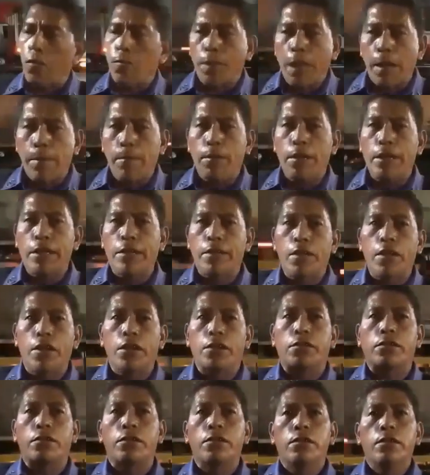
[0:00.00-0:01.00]
Este es un
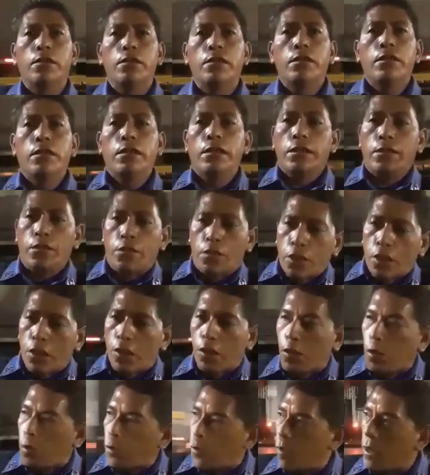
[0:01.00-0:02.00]
reporte para la prensa
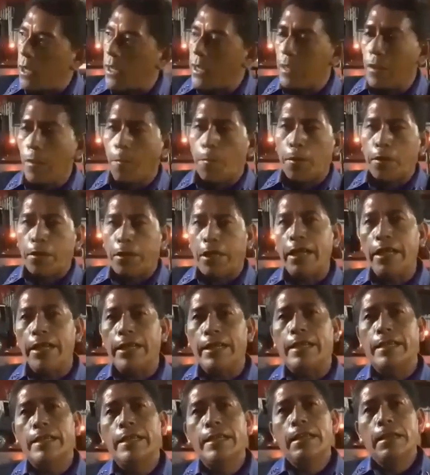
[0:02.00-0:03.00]

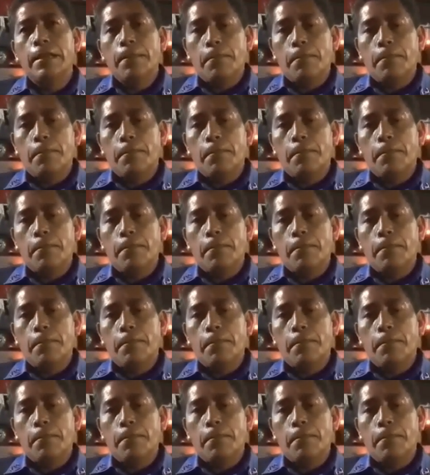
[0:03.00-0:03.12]
gráfica.com.